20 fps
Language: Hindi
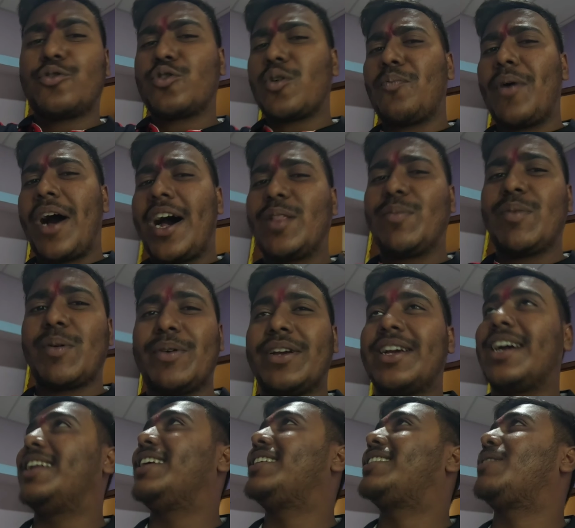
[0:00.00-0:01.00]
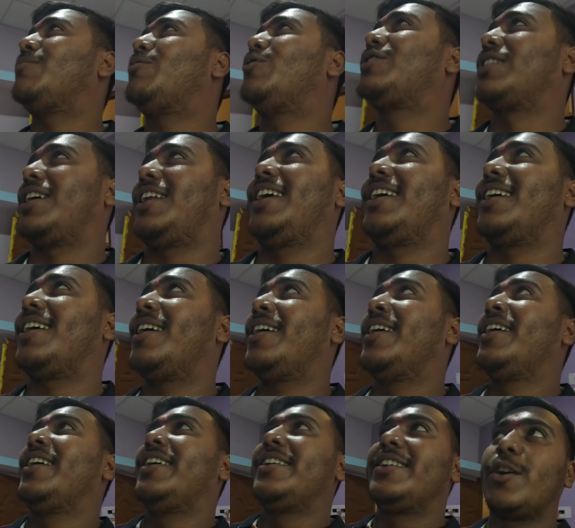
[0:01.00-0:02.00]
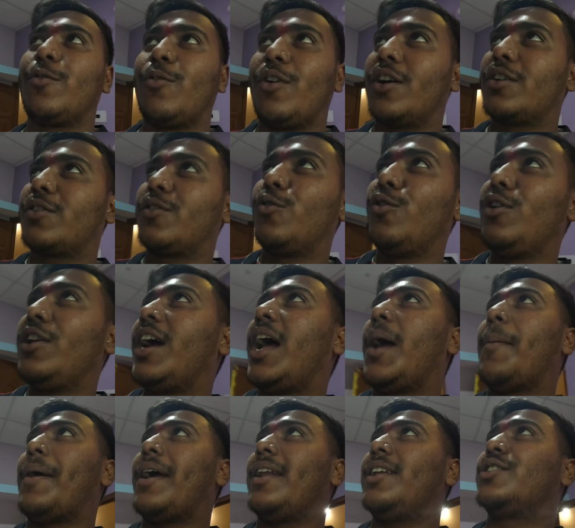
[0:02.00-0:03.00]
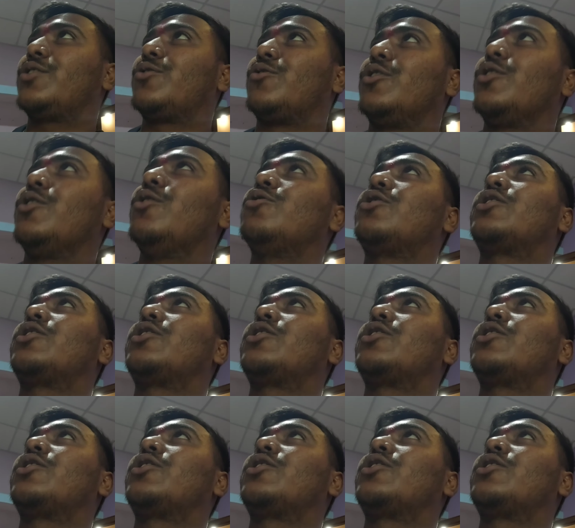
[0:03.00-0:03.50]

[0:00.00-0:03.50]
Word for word: उसको बाद में भी करने से हम लोग चलेगा ये वॉक खुल जाए पहले स्टूडियो